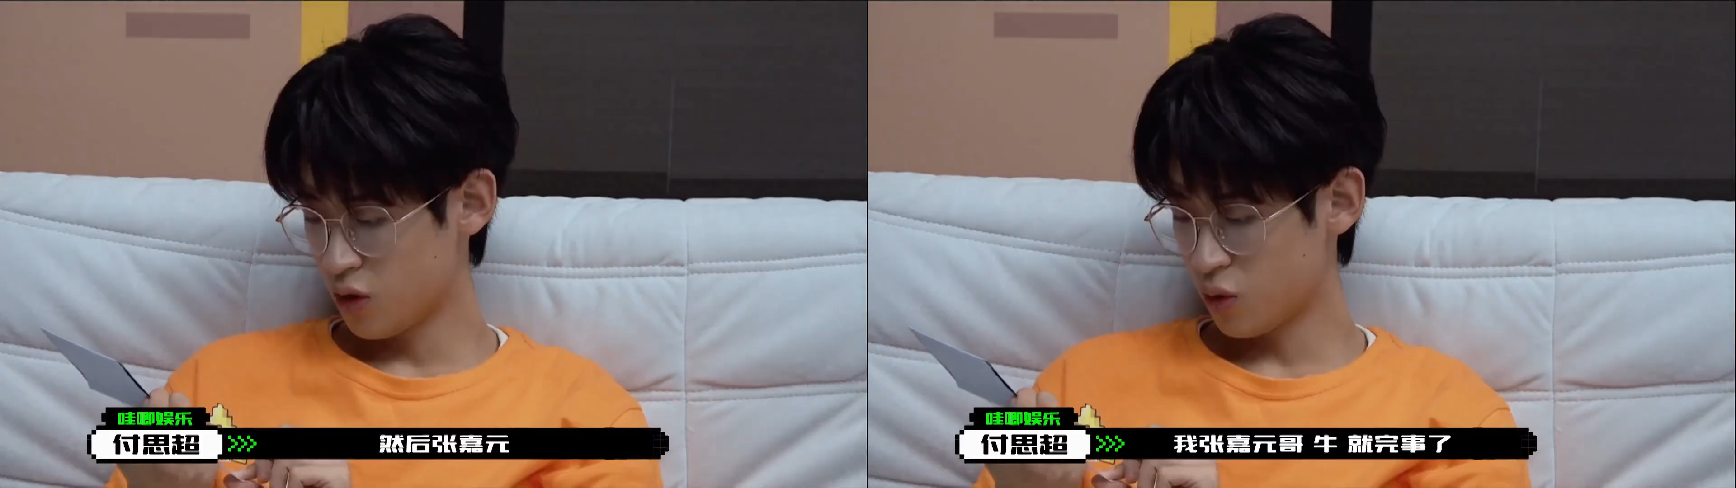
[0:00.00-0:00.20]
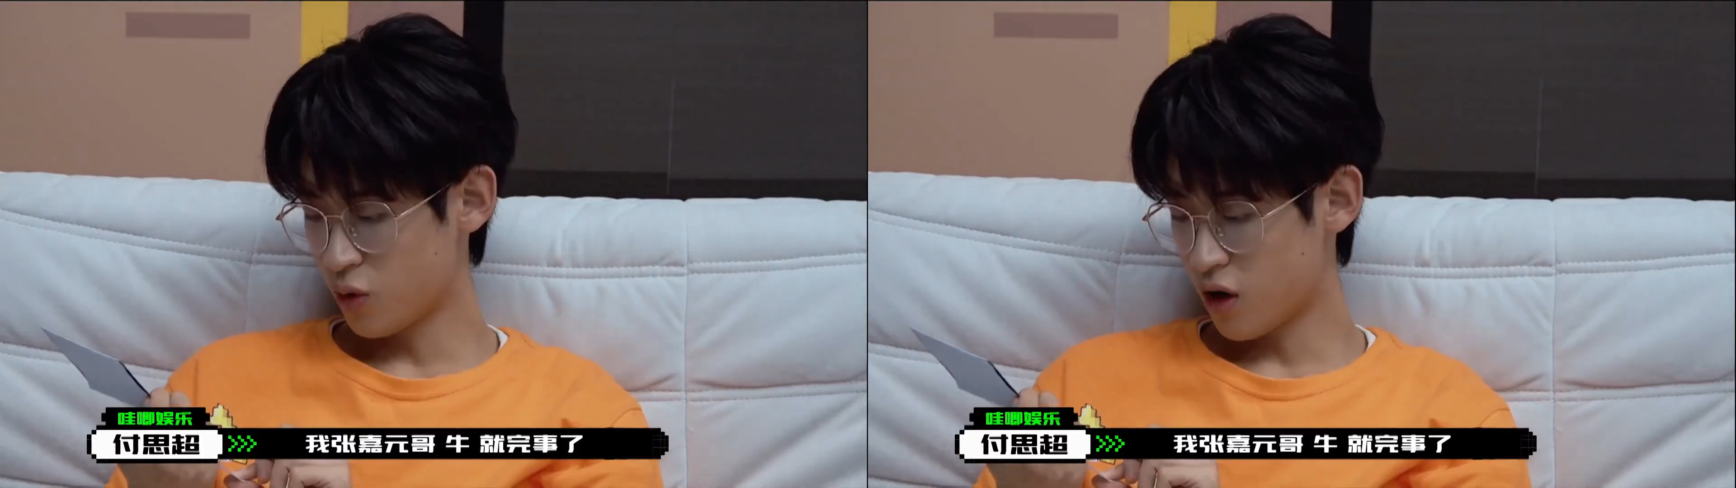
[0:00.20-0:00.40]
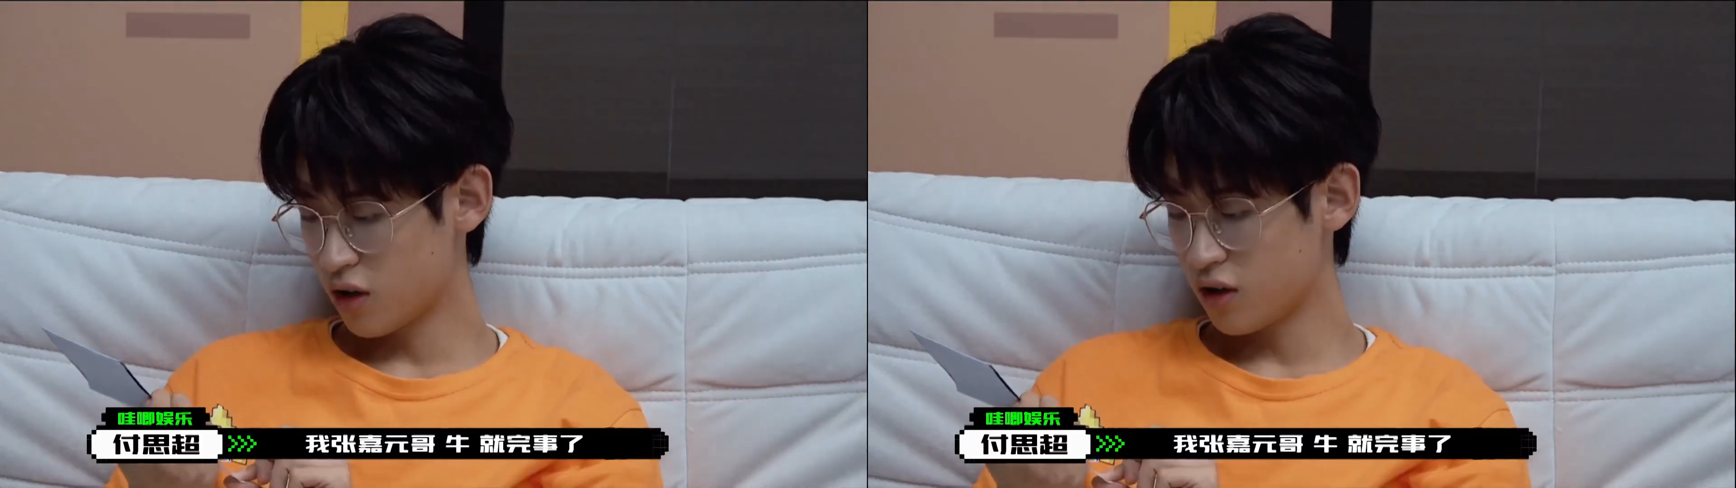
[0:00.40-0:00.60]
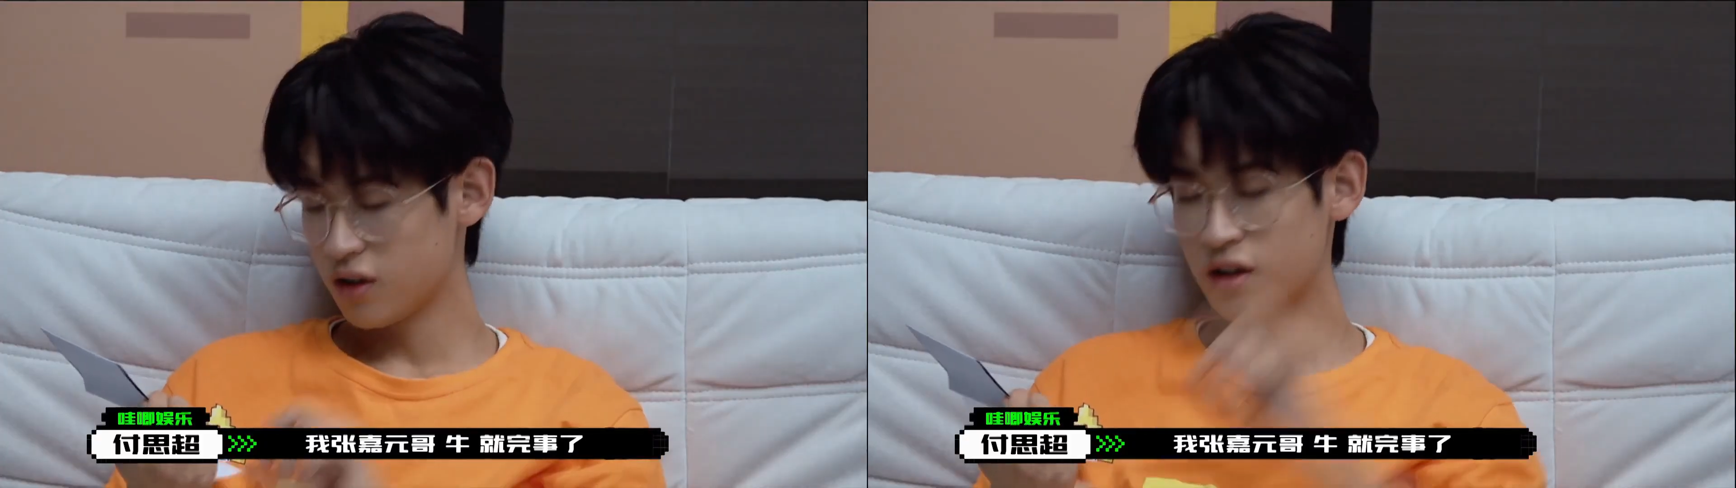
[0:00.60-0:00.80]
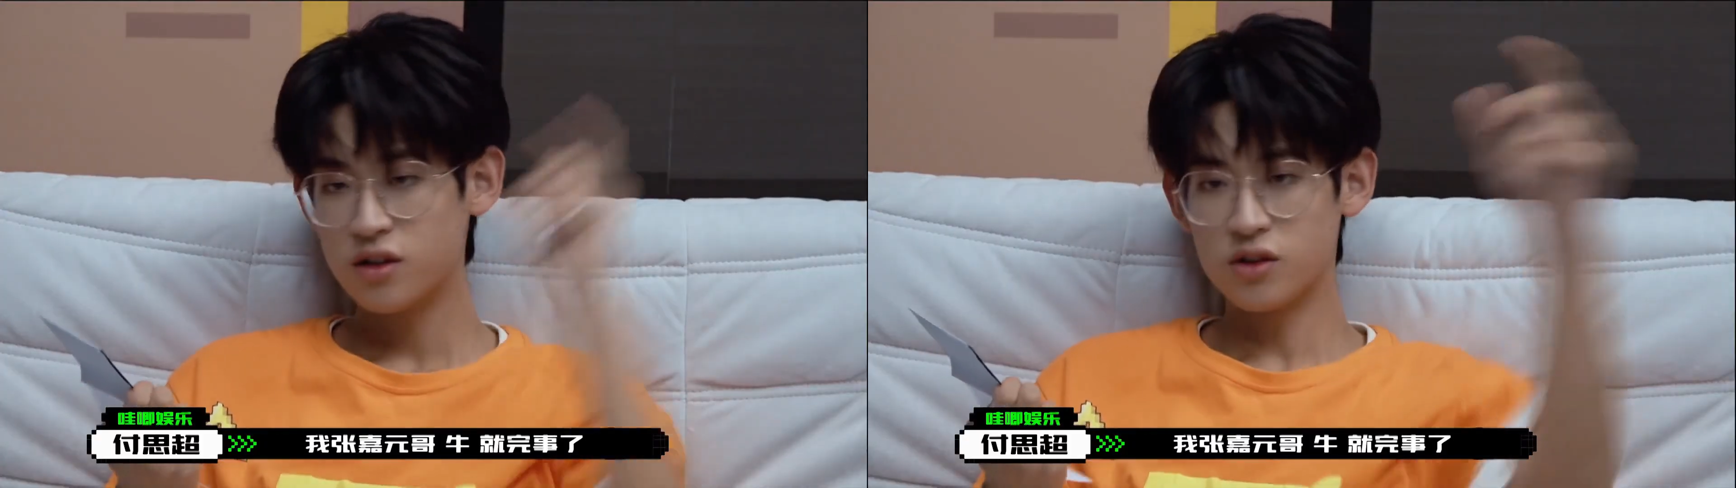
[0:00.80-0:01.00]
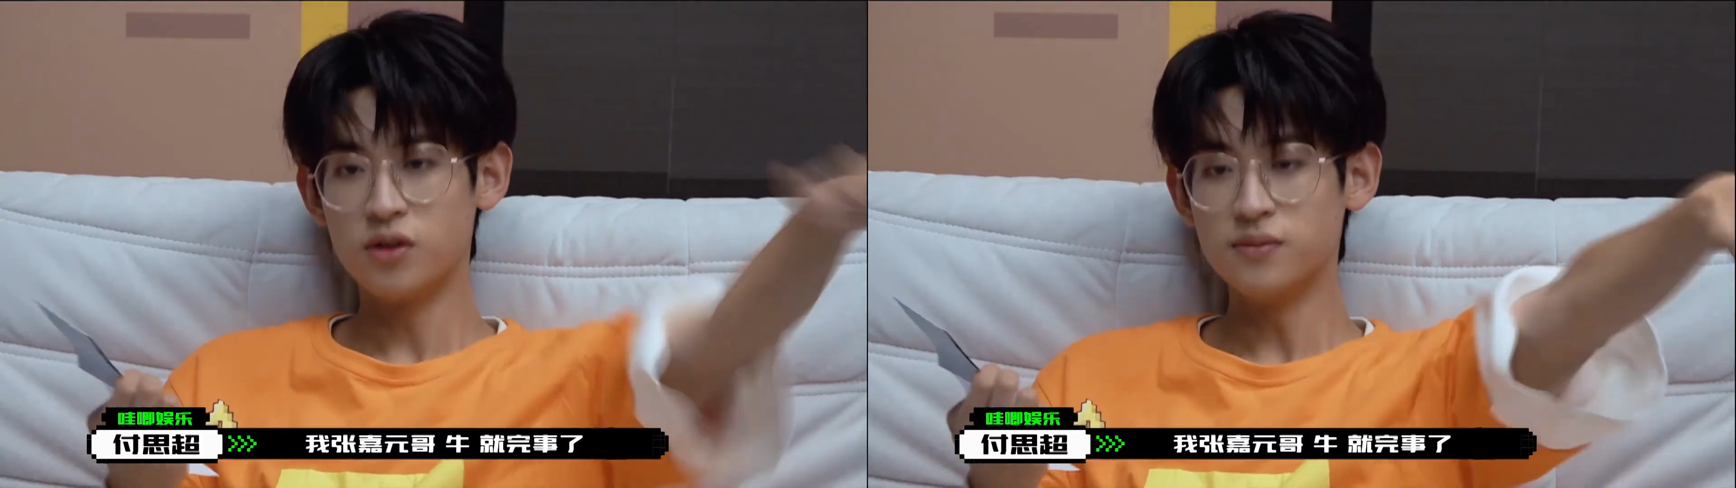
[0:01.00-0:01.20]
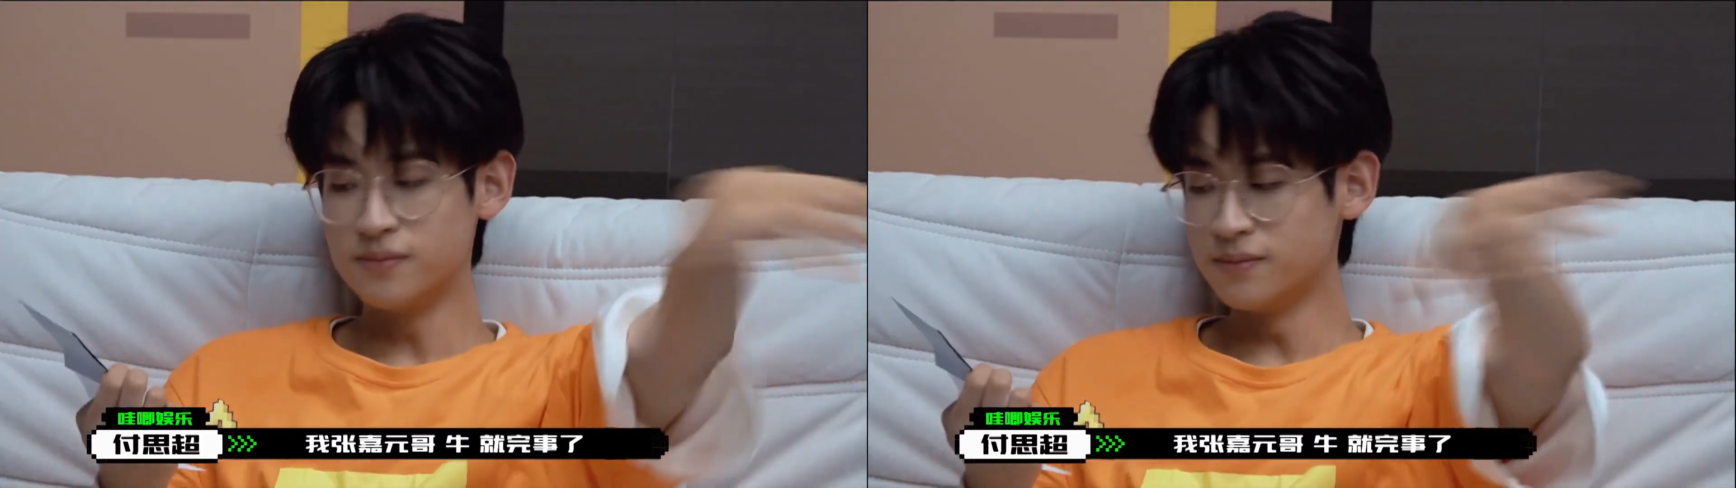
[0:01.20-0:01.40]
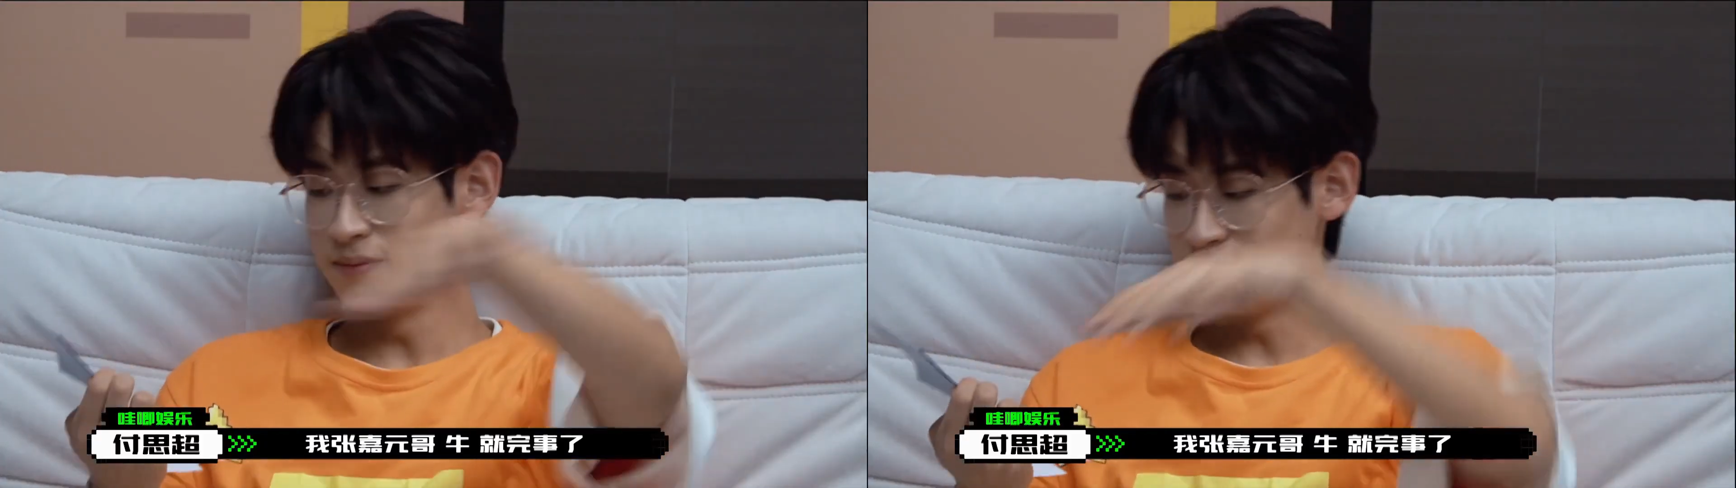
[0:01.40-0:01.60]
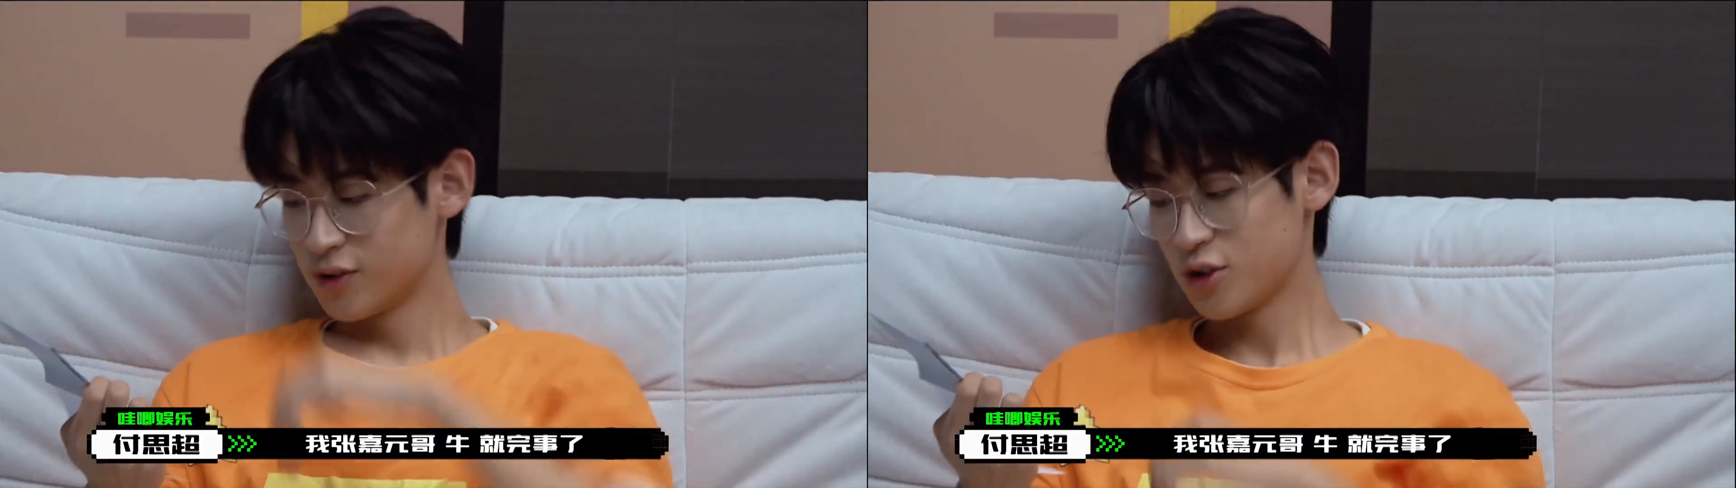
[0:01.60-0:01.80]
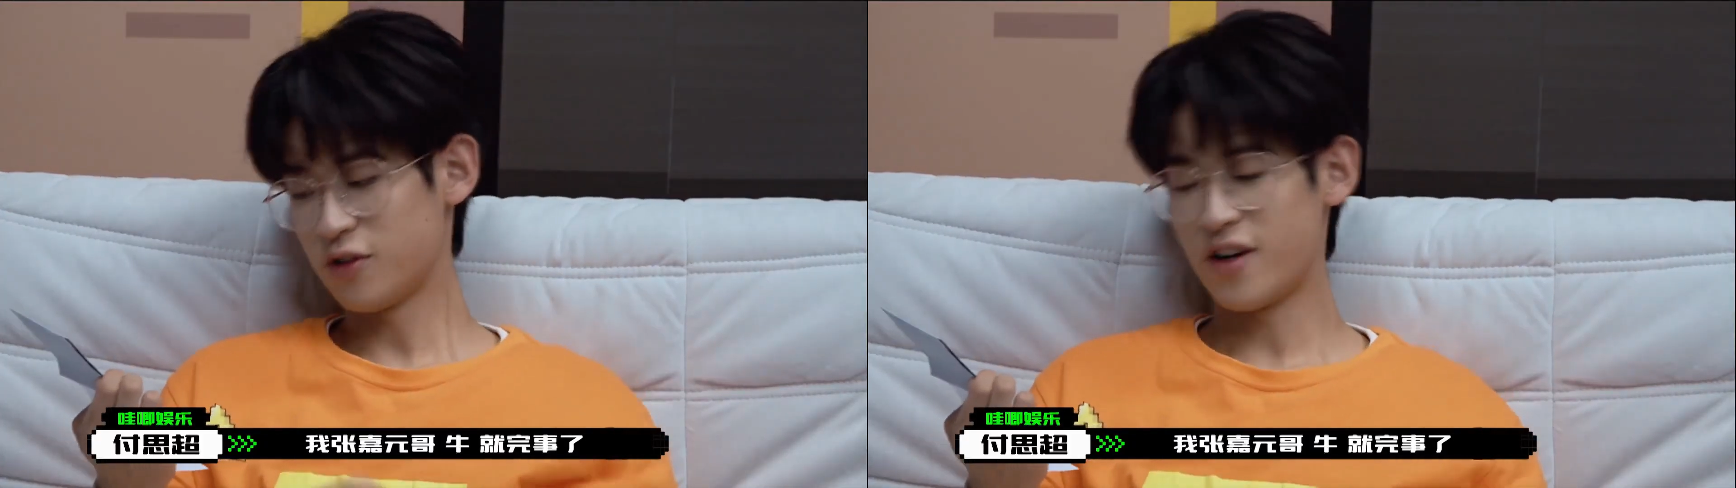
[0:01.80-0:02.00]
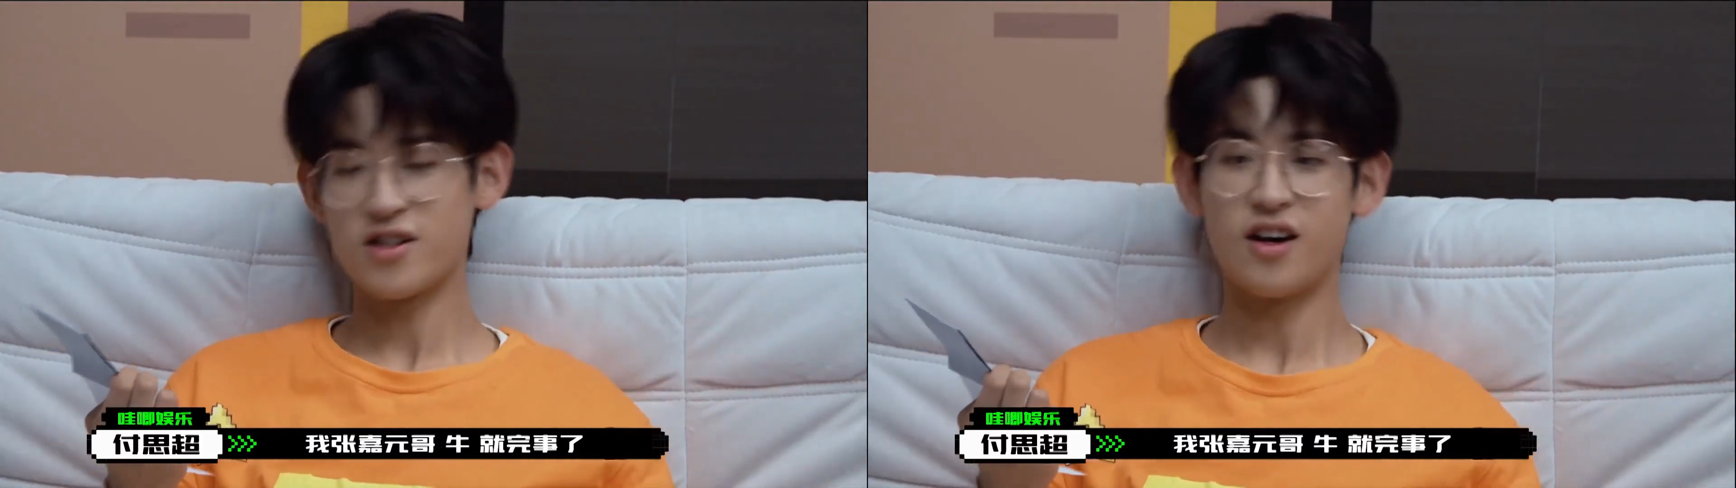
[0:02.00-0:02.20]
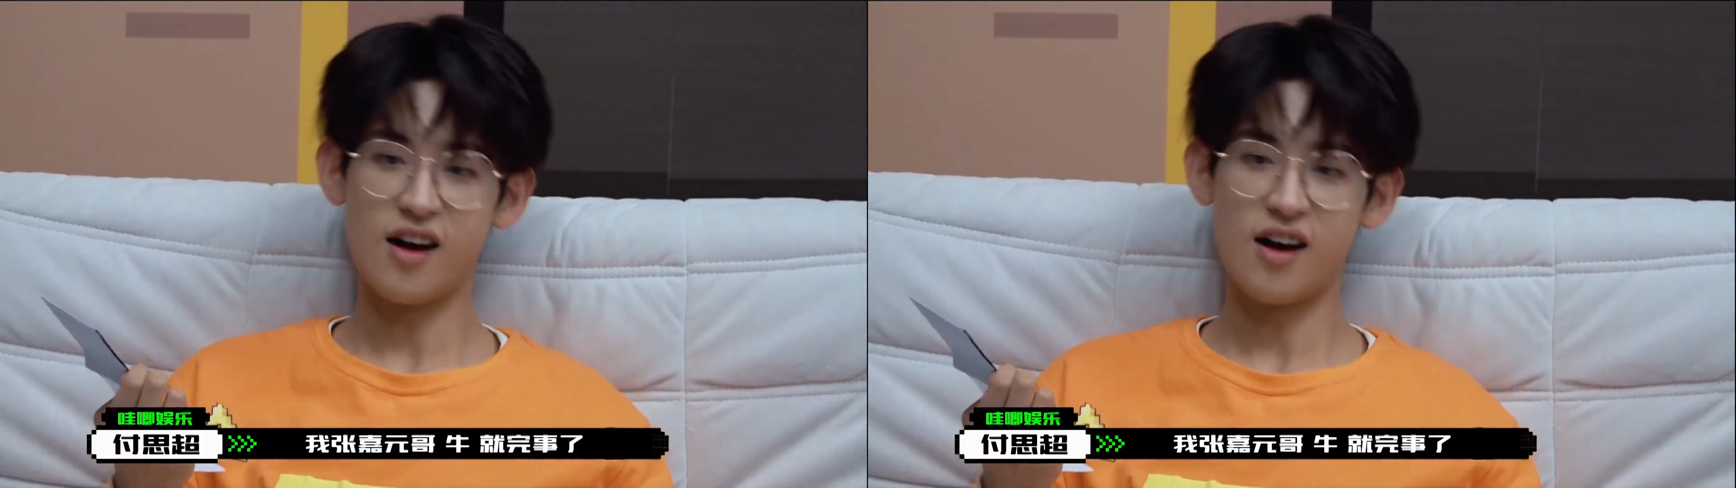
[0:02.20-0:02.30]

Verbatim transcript: 我圆哥牛，嗯，就完事儿